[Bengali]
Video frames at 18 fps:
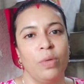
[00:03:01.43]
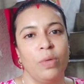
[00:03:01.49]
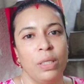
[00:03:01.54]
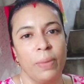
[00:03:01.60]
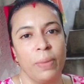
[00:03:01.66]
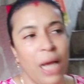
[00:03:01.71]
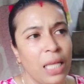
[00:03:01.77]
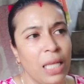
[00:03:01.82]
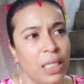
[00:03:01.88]

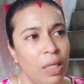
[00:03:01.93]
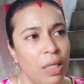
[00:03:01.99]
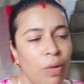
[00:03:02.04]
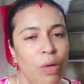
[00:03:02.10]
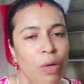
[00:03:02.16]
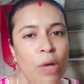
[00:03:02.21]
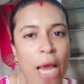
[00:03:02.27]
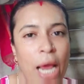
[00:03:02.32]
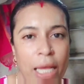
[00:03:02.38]
এবার কাঁচা
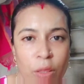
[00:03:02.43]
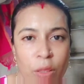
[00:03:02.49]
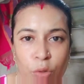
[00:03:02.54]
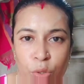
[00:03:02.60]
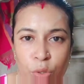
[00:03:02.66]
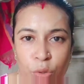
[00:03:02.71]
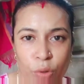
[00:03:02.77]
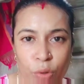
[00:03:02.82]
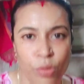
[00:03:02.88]
লঙ্কাগুলো এত
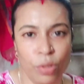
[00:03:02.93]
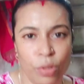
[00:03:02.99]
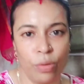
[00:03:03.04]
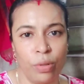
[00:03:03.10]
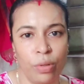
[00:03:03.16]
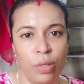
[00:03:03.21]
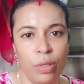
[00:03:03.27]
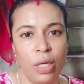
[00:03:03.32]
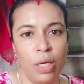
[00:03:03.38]
সরু সরু
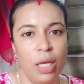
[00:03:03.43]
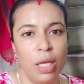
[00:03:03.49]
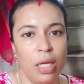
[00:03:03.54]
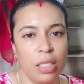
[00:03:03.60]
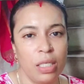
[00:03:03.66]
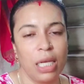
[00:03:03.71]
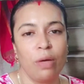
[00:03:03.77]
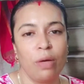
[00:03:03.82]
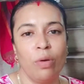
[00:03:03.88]

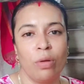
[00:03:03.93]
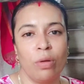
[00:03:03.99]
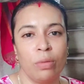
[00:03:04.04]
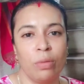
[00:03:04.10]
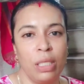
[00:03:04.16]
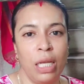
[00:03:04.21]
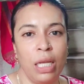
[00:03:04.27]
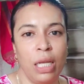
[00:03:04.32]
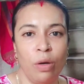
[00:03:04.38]
সেগুলো
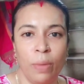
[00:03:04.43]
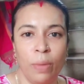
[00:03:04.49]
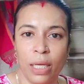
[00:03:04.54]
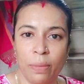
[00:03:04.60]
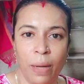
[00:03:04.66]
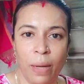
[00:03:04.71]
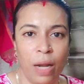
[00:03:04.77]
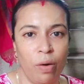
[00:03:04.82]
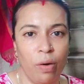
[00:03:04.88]
দিলেও মানে
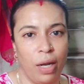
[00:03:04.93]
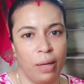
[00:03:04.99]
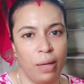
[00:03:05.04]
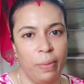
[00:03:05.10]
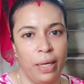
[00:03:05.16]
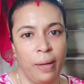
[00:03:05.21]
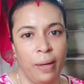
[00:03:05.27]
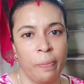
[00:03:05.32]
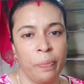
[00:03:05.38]
ভালো
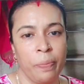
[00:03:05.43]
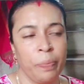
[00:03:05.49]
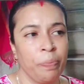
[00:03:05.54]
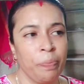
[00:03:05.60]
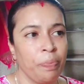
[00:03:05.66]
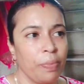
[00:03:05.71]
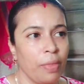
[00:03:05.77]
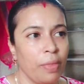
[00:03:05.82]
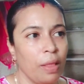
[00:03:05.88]
লাগবে না
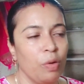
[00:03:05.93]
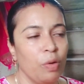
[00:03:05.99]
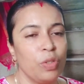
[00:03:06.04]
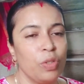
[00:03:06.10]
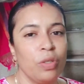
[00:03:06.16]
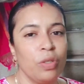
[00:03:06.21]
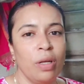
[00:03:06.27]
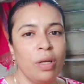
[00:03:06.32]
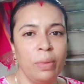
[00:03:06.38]
হুম ওই
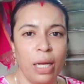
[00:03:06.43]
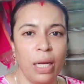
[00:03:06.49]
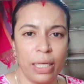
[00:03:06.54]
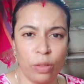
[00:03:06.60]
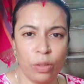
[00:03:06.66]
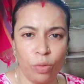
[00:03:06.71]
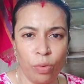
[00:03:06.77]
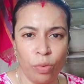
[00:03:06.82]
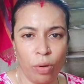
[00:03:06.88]
জন্য আমি না
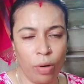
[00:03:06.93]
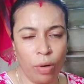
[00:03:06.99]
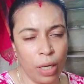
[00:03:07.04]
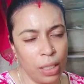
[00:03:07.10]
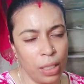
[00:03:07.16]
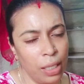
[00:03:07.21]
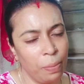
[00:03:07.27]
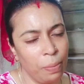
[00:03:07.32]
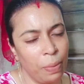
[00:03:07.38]
একটু গুঁড়ো লঙ্কা
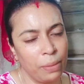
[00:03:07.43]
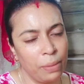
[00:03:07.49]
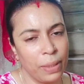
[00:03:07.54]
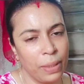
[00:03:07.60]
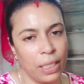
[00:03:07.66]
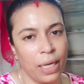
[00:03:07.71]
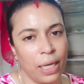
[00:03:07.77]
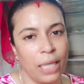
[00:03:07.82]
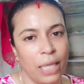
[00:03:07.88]
দিই আর বাদ
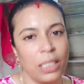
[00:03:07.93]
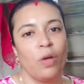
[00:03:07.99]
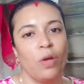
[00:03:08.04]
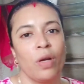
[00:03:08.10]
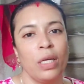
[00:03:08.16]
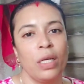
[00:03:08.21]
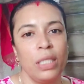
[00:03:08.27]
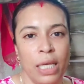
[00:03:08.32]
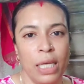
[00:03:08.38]
বাকিটা কাঁচা
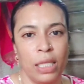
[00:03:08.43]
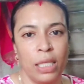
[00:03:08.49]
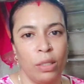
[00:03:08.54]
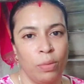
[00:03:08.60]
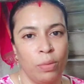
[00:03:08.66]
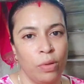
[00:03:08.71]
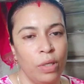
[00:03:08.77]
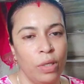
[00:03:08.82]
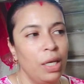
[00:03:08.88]
লঙ্কাই দিয়ে
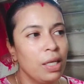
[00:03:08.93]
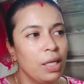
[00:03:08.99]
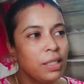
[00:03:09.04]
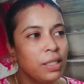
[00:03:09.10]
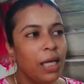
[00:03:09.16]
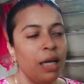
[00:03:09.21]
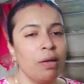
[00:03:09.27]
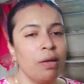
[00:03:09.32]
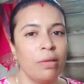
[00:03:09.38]
দেবো
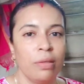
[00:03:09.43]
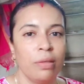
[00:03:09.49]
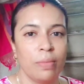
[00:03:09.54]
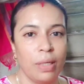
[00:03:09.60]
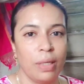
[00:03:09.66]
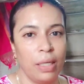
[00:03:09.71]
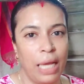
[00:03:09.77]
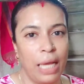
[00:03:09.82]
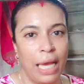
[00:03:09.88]
যাই
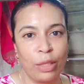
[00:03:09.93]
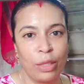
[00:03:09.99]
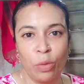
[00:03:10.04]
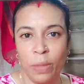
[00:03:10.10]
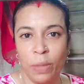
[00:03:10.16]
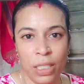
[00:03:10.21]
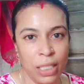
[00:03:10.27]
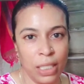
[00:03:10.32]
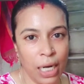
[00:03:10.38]
মানে এত
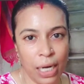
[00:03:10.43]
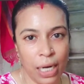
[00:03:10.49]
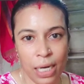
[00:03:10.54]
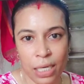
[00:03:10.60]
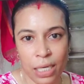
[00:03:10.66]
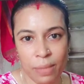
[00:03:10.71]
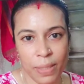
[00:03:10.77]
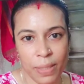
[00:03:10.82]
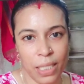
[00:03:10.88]
বিচ্ছির একটা
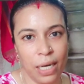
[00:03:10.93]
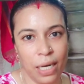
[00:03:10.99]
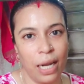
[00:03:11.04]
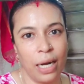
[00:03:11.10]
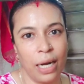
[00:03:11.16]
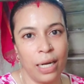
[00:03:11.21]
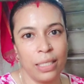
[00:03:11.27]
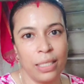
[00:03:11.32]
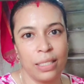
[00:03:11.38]
ইলিশ মাছের
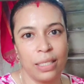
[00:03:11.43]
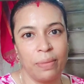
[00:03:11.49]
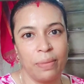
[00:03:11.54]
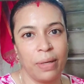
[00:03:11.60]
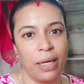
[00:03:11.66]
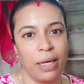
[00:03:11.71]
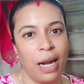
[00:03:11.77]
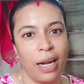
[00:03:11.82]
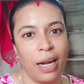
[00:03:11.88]
কালার এসছে
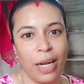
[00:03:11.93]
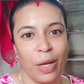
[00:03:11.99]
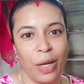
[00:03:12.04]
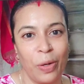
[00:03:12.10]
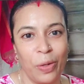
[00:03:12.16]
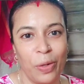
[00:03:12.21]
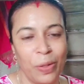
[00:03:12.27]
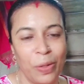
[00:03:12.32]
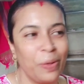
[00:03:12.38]
মানে রান্নাটা
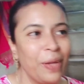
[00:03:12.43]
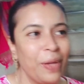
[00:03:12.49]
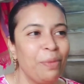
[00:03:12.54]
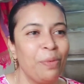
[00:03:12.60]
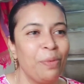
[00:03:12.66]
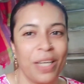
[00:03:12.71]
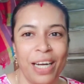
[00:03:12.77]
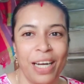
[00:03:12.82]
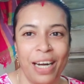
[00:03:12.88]
গন্ডগোল হয়ে গেলে
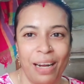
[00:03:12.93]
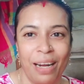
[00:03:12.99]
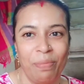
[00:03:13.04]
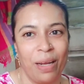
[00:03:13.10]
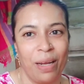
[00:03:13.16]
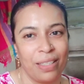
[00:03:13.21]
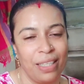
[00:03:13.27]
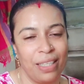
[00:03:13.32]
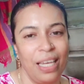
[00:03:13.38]
মনটা খারাপ
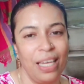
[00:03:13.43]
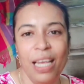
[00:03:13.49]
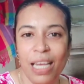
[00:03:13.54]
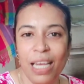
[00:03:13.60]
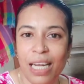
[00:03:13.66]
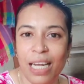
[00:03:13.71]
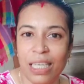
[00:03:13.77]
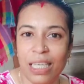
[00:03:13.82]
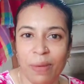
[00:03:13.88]
লাগছে
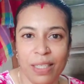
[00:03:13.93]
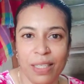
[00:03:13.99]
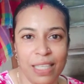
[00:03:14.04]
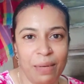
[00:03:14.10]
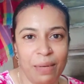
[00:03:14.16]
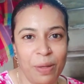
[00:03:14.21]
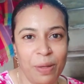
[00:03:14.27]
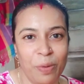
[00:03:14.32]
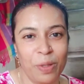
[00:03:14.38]
ইলিশ মাছ
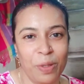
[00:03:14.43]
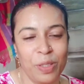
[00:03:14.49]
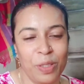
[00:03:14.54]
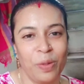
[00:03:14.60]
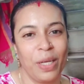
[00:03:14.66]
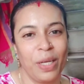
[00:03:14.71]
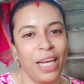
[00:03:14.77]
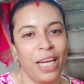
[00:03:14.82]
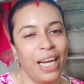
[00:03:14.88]
দেখবে কোনো কিছু
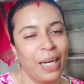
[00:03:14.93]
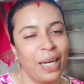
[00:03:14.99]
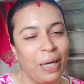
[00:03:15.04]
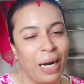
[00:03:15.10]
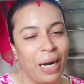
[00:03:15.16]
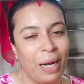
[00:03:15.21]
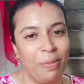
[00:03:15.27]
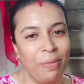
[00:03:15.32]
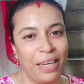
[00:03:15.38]
হয়ে গেলে
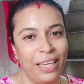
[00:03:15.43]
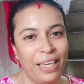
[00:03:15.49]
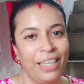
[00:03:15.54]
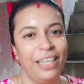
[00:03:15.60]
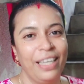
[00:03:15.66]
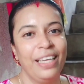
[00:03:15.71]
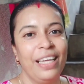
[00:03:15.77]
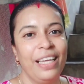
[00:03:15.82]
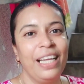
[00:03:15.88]
খারাপ লাগে
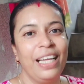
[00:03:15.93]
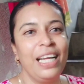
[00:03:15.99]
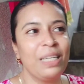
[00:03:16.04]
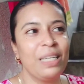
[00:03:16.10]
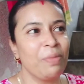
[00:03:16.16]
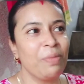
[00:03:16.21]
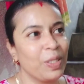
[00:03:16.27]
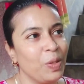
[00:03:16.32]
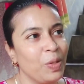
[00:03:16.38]
ইলিশ
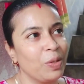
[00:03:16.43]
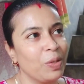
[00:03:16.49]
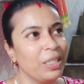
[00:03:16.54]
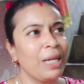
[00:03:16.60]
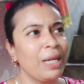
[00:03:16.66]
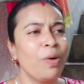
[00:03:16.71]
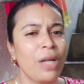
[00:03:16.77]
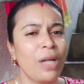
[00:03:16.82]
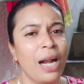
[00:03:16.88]
মাছ হোক যে
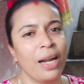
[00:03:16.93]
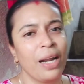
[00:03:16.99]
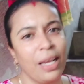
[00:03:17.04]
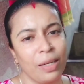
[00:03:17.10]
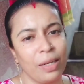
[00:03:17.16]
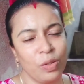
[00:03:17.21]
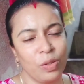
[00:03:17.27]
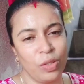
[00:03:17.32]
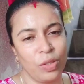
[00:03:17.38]
কোনো রান্না
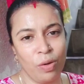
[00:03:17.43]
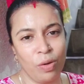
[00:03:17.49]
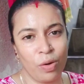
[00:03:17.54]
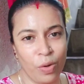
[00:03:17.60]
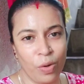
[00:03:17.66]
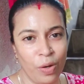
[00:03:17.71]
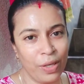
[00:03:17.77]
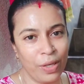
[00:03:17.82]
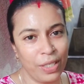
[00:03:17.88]
যদি
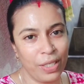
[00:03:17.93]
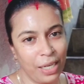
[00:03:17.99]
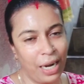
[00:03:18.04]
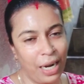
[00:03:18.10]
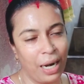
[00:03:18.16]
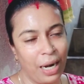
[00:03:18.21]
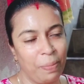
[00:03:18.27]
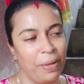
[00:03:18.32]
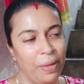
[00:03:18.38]
গন্ডগোল হয়ে যায়
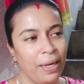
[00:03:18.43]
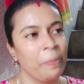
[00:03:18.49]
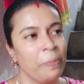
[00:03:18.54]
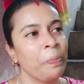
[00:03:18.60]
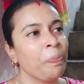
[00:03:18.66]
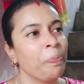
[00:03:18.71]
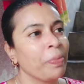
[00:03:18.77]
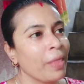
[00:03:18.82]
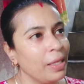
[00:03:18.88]
খারাপ লাগে
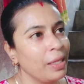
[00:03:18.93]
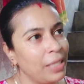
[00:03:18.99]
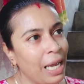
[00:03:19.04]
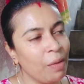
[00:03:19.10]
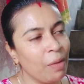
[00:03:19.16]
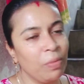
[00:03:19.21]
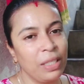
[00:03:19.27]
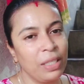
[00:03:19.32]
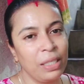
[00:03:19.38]

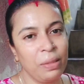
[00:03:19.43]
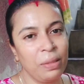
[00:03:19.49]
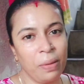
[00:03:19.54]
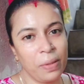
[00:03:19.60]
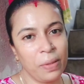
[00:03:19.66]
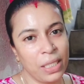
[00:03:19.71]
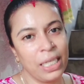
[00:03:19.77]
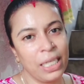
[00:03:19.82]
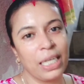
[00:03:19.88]
যাক দিদিমা
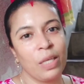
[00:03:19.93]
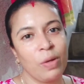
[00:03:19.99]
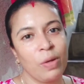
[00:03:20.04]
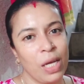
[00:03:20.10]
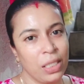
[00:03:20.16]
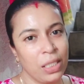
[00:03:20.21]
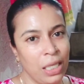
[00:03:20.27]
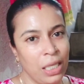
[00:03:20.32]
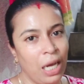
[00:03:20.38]
বলছে ছেড়ে দাও
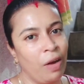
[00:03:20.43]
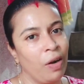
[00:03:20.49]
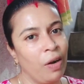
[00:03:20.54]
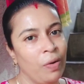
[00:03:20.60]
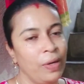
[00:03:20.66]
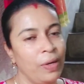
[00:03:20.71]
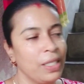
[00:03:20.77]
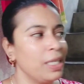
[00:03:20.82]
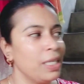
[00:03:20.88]
আর যা হওয়ার
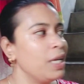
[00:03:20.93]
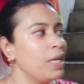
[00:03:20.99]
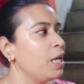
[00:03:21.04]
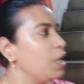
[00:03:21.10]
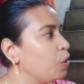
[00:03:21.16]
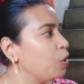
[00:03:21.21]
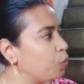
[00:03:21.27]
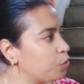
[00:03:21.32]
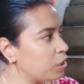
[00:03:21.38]
হয়েছে
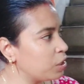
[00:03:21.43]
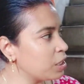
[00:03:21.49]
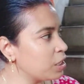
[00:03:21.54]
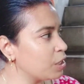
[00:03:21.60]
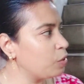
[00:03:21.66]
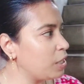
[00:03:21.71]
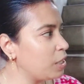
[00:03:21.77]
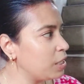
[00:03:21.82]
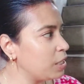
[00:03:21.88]
উচ্ছে
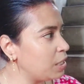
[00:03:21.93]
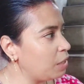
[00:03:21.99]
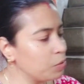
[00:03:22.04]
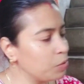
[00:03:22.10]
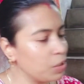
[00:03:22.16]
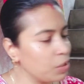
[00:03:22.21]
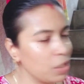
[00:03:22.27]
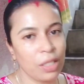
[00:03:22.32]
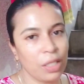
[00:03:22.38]
সেদ্ধ দিয়েছিলাম
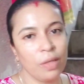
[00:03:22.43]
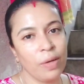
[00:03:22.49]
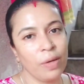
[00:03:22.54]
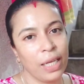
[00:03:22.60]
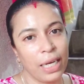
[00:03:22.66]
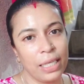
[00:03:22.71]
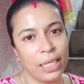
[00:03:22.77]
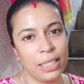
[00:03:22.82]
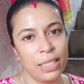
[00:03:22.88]
উচ্ছে সেদ্ধ
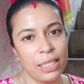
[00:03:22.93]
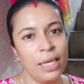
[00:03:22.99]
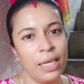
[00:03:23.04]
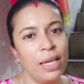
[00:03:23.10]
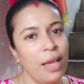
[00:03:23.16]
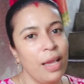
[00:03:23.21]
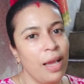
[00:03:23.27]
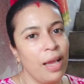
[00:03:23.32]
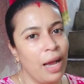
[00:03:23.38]
হয়ে গেছে
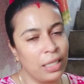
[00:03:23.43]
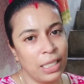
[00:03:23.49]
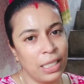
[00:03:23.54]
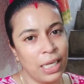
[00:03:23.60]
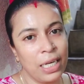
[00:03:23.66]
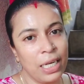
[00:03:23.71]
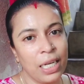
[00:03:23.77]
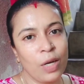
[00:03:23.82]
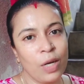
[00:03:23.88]
আর
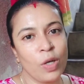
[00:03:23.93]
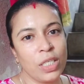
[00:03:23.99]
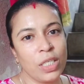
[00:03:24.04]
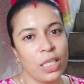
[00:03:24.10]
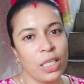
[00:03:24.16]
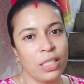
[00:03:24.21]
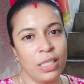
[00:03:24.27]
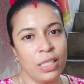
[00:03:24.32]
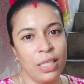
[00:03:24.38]
চিকেনটা
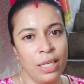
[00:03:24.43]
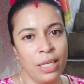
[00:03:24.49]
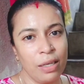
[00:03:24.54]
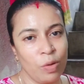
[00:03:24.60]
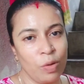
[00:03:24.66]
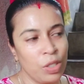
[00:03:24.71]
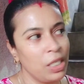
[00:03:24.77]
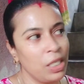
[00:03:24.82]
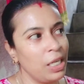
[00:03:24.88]
কষাচ্ছি
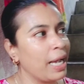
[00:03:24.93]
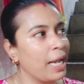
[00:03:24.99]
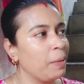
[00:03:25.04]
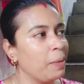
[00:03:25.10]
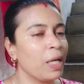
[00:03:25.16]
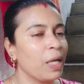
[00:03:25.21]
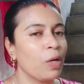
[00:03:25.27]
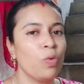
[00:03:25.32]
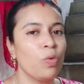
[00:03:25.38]
কষিয়ে
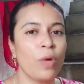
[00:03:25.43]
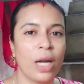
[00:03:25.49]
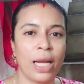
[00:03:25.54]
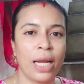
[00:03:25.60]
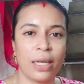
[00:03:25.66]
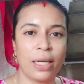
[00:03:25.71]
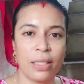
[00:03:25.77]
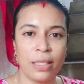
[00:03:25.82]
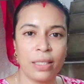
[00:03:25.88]
একবারে কুকারে
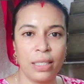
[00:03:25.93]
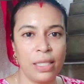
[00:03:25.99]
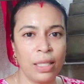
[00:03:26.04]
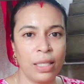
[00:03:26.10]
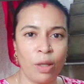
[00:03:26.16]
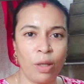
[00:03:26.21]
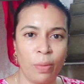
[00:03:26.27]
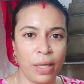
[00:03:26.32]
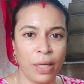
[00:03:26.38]
একটা সিটি দিয়ে
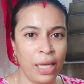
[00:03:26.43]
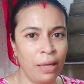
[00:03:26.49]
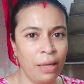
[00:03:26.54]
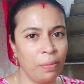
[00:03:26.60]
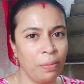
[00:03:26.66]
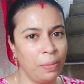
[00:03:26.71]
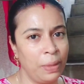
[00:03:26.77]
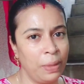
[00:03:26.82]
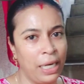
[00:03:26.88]
তবে গিয়ে
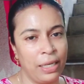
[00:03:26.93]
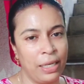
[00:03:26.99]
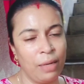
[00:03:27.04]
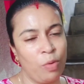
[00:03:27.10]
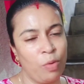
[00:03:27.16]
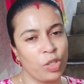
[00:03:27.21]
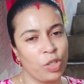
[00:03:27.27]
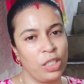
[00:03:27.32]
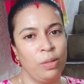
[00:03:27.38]
বিরিয়ানিটা
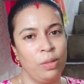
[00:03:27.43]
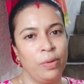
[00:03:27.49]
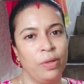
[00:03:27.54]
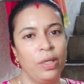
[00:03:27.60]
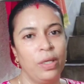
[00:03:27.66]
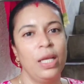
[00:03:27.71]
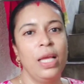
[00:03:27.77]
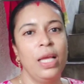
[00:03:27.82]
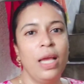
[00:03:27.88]
বসিয়ে দেবো
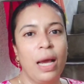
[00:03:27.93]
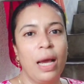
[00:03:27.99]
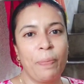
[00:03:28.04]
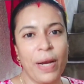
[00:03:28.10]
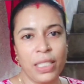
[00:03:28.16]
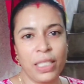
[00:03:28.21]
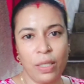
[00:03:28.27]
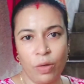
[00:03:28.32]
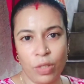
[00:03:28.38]

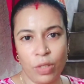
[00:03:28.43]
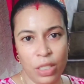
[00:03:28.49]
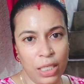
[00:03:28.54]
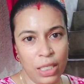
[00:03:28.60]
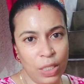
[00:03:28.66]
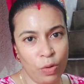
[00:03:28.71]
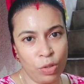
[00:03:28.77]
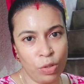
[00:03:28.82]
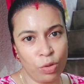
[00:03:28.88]
পাশে করছি
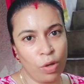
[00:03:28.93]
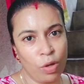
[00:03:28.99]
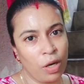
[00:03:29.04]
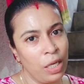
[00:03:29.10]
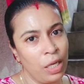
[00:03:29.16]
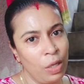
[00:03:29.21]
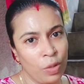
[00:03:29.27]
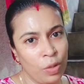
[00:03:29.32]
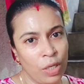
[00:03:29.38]
গিট কচু
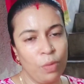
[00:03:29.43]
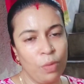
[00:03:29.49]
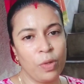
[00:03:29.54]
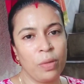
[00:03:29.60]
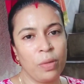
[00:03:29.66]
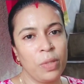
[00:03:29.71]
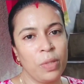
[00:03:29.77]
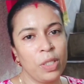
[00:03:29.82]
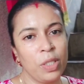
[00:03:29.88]
তরকারি ওটাও
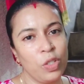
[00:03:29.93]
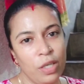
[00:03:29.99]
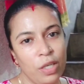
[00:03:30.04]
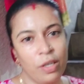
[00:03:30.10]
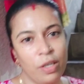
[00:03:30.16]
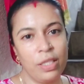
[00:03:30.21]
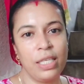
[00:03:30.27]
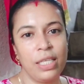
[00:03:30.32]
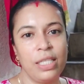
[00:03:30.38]
মোটামুটি জল
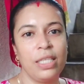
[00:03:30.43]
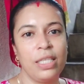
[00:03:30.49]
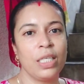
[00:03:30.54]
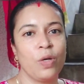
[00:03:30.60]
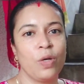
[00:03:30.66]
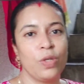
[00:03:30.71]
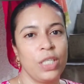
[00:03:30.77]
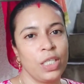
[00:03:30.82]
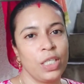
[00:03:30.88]
ঠাল দিয়ে দিয়েছি
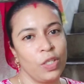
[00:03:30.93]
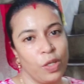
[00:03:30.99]
কষিয়ে চলে